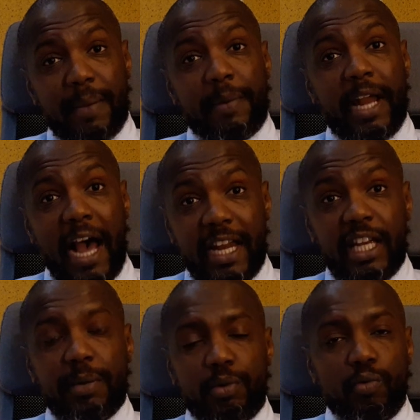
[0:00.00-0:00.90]
s'appelle
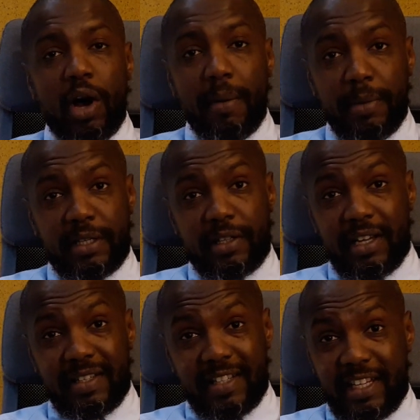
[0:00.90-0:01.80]
Ali ibn Muhammad, c'est
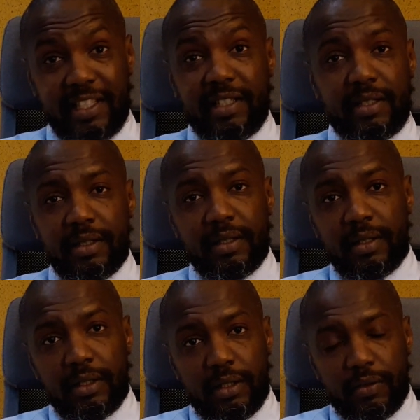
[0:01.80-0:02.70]
un zaïdite,
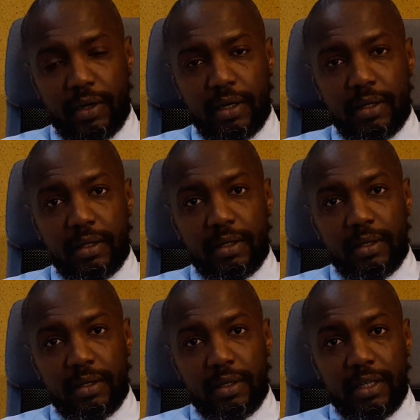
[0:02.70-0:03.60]
tu vois.
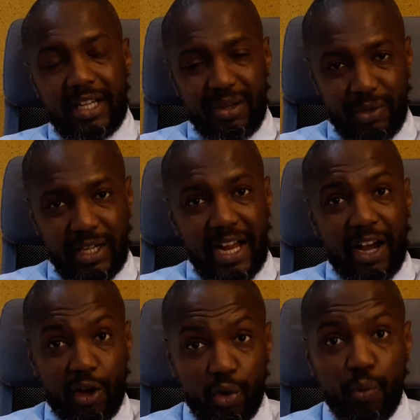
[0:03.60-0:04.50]
Et lui, il
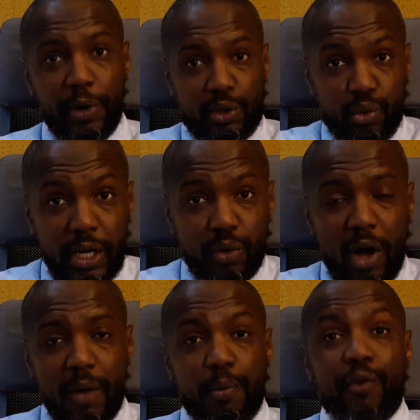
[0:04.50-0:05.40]
a regroupé tous les
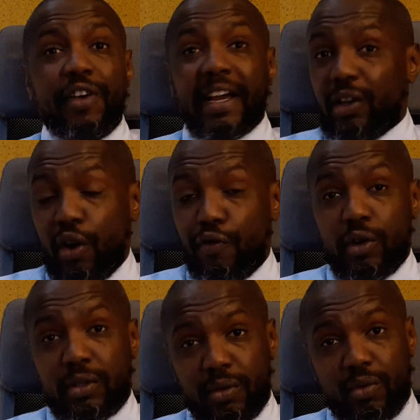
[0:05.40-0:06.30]
noirs pour faire une
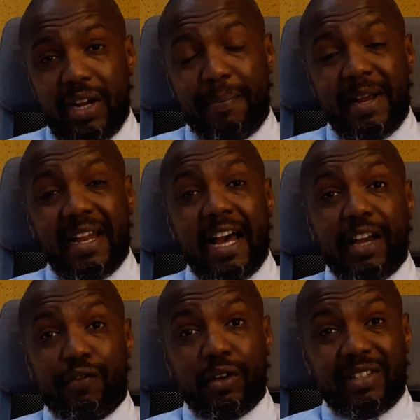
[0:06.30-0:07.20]
révolte, qu'on appelle la
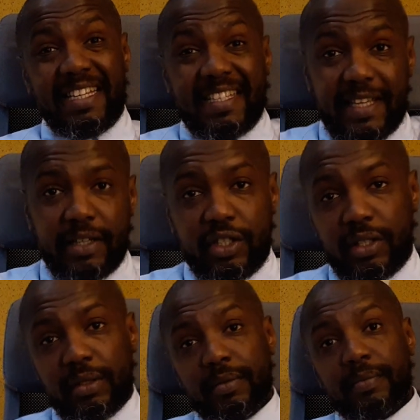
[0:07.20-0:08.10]
révolte des anges.